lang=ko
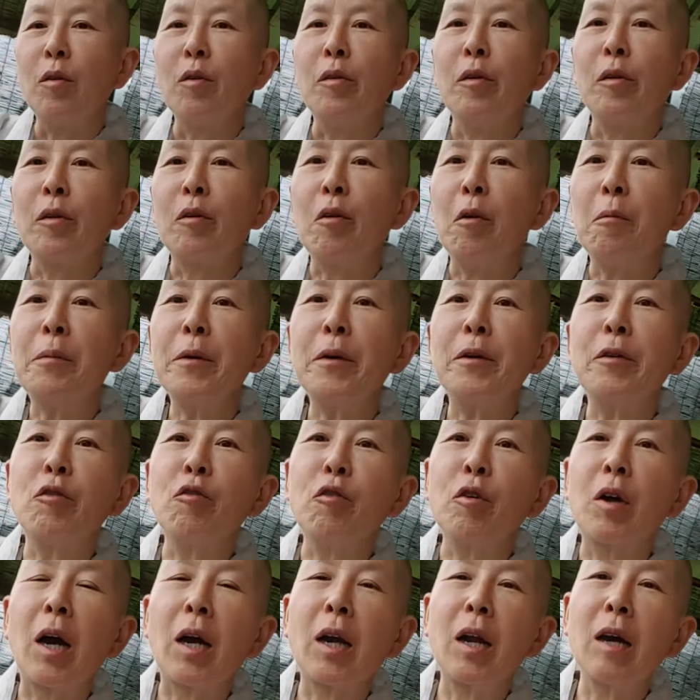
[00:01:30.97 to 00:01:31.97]
오늘은 커피를
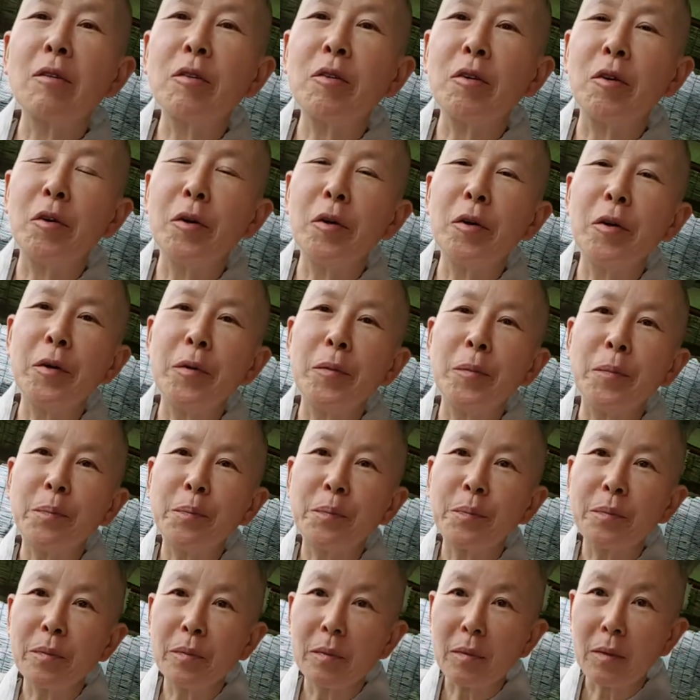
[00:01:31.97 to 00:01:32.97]
좀 갈아서
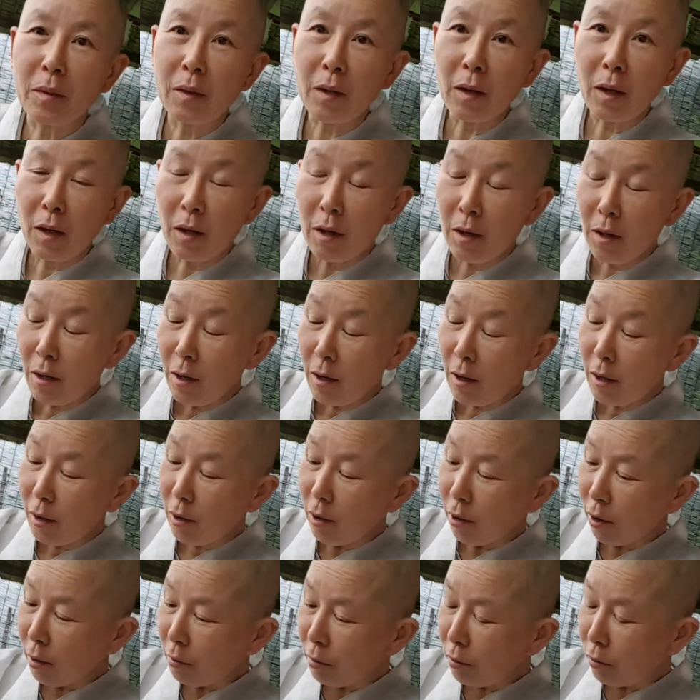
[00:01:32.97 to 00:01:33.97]

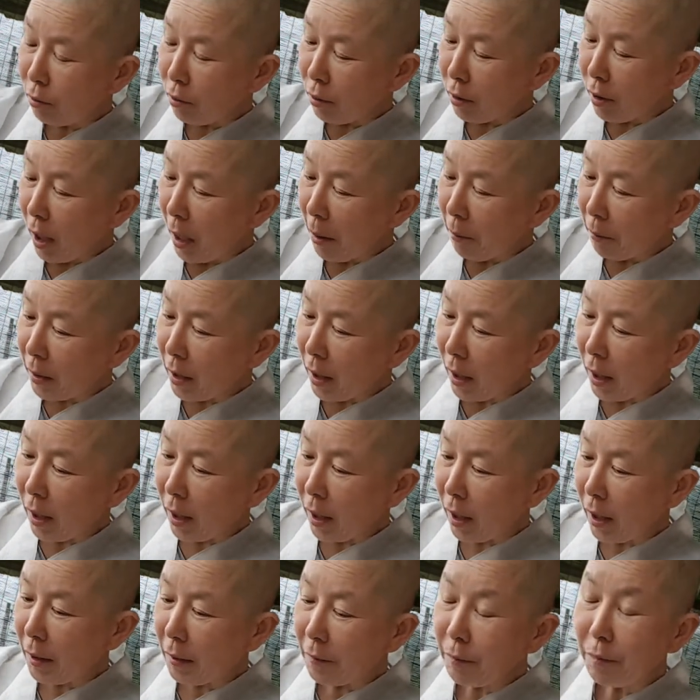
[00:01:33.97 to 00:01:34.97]
여러분들과
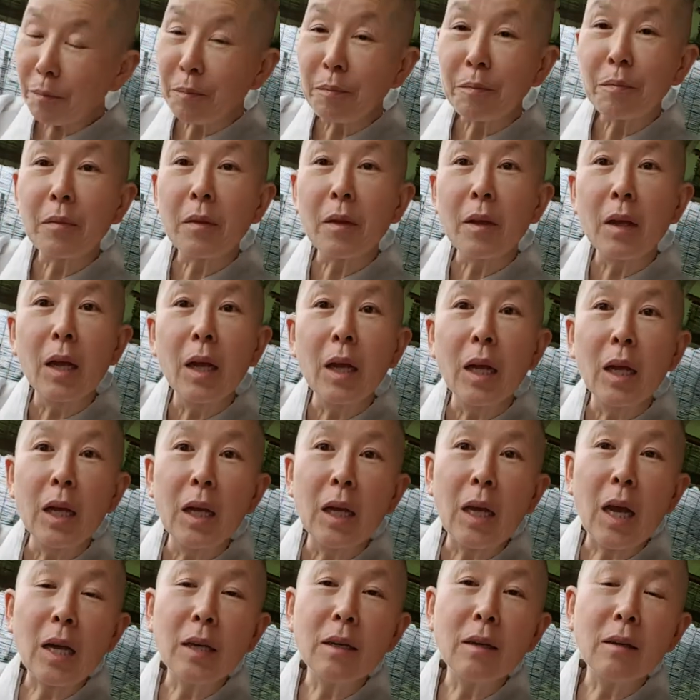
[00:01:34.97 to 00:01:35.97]
함께
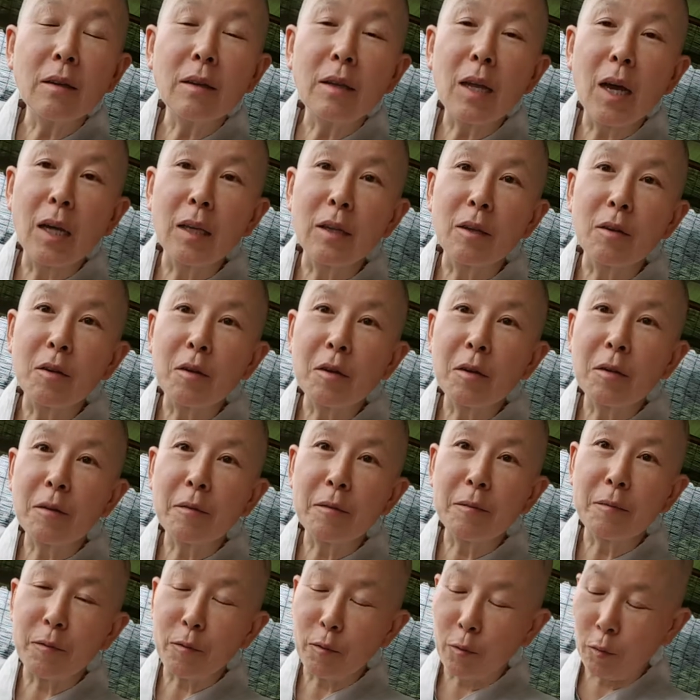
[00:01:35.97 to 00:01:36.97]
향긋한
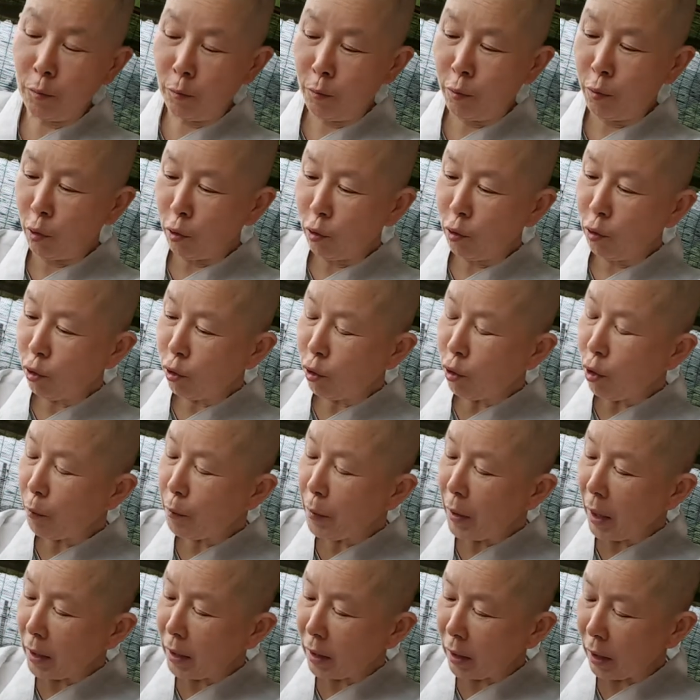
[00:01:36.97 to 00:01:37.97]
그
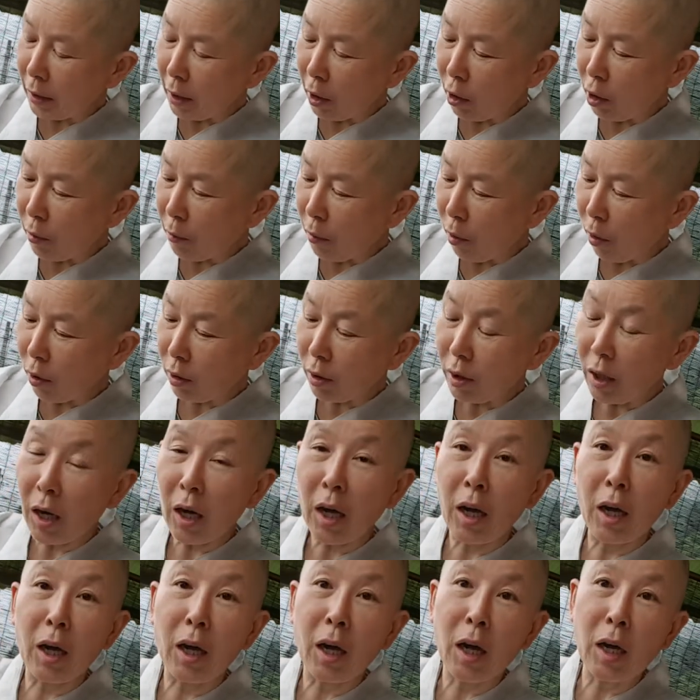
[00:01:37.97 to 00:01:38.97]
원두커피 한 잔 내려 먹을까
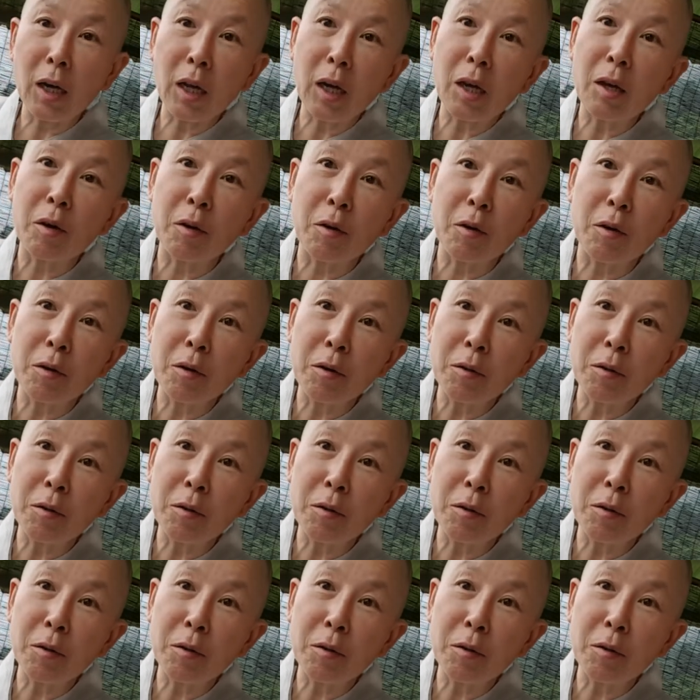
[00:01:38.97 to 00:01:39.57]
하네요.